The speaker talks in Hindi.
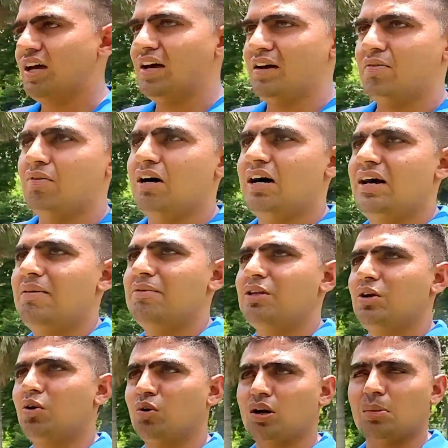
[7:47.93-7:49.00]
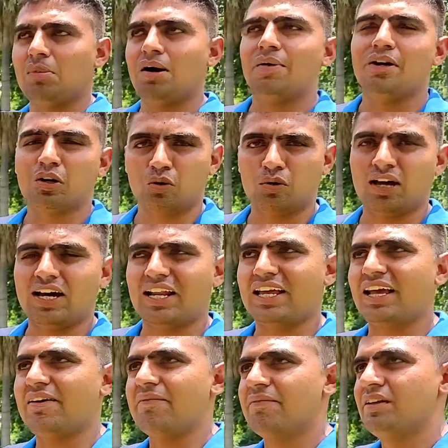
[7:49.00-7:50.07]
सा वह है मतलब लोग कम आवे कोरोना
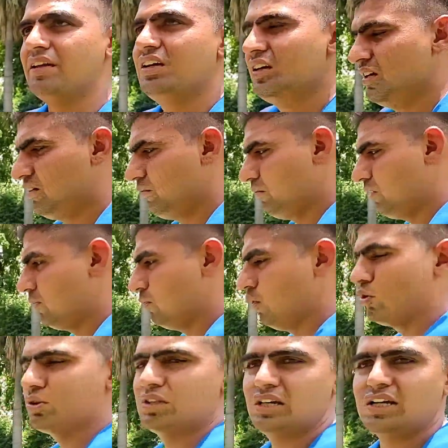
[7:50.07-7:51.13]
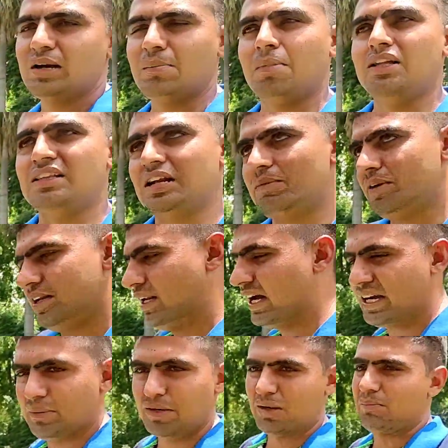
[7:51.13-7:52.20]
करके मतलब बहुत कम मात्रा में ना के